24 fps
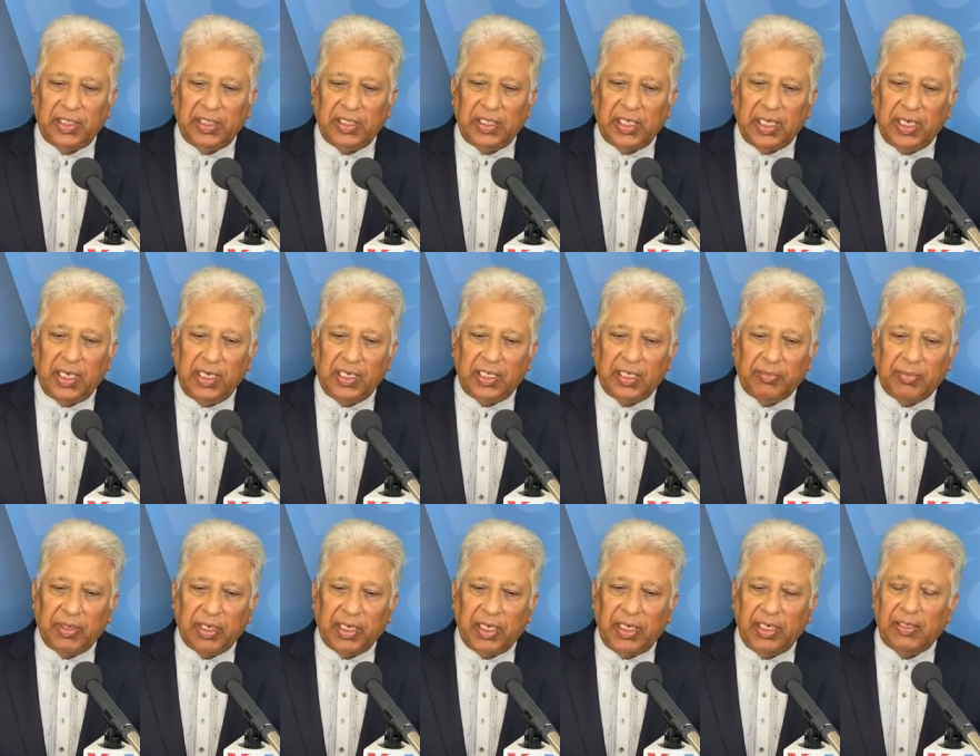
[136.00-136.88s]
जिनके हल
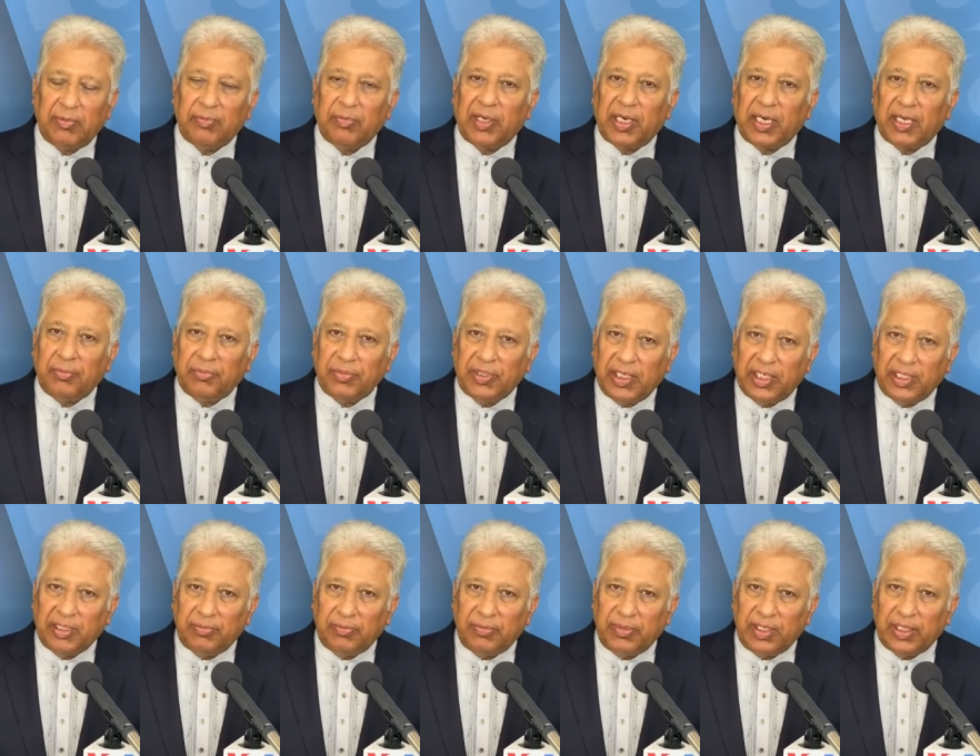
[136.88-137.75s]
के बगैर
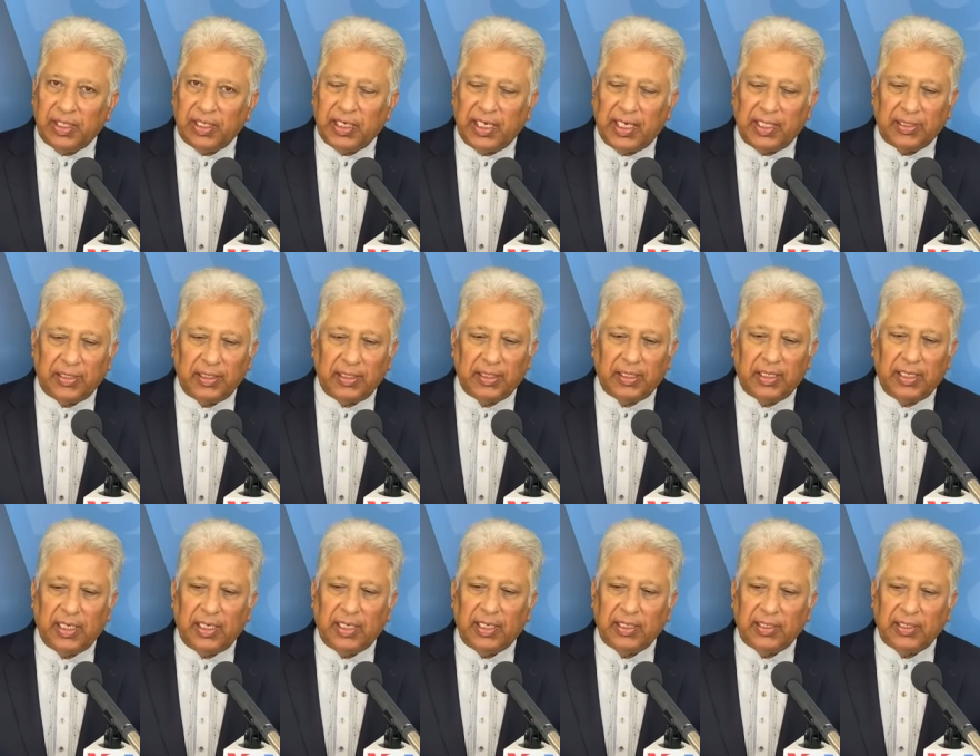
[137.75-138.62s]
बरामदाद में खातिर
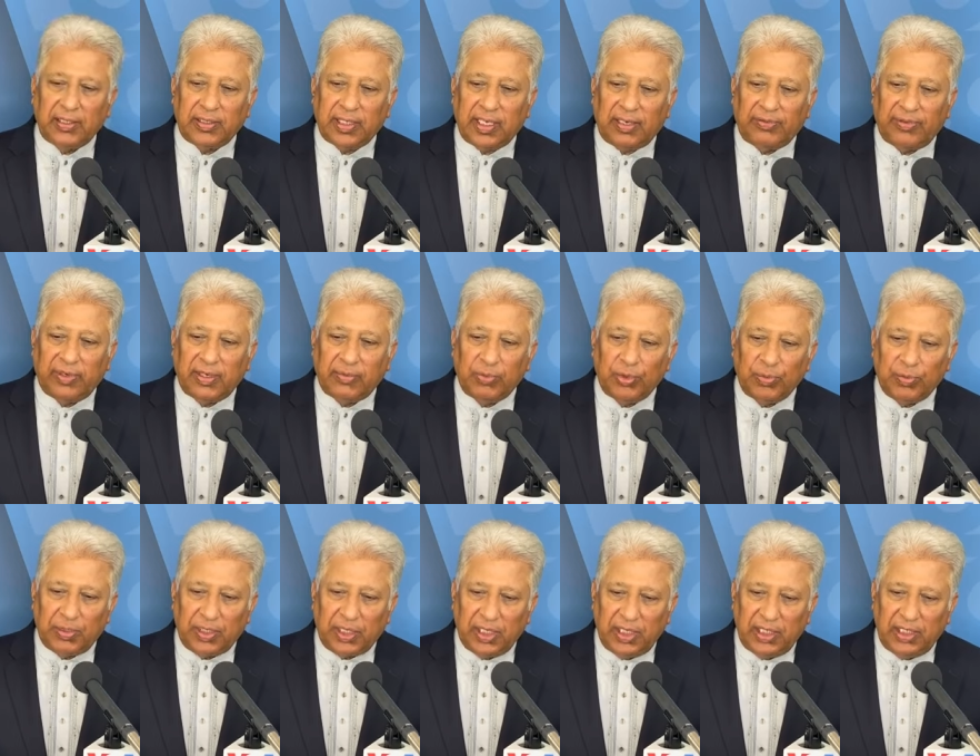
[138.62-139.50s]
खा इजाफा
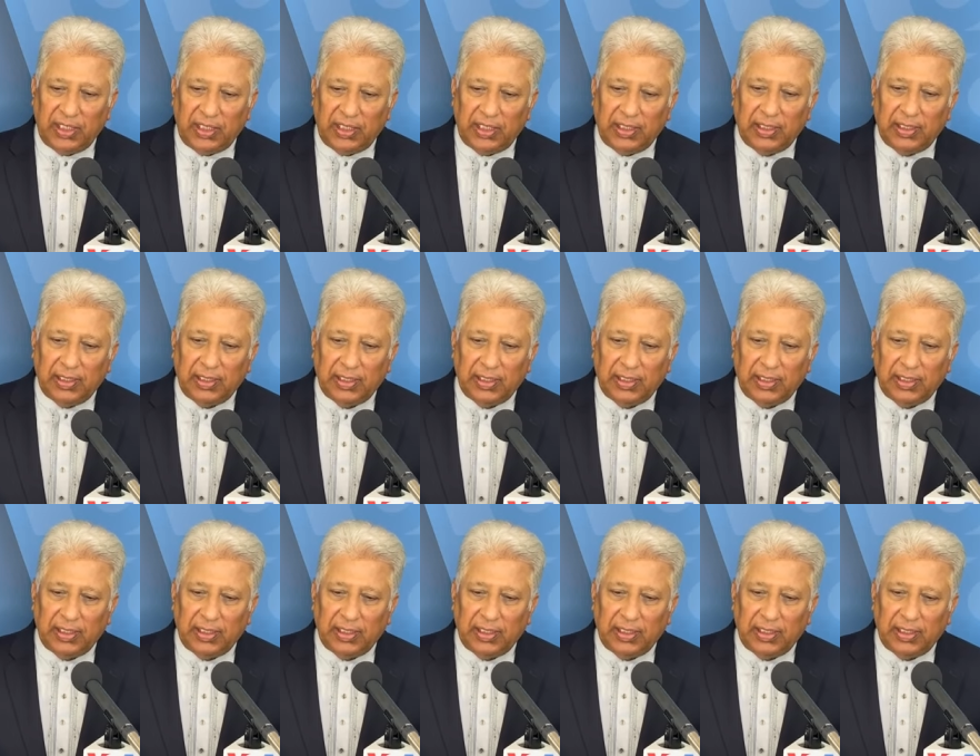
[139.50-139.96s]
मुमकिन नहीं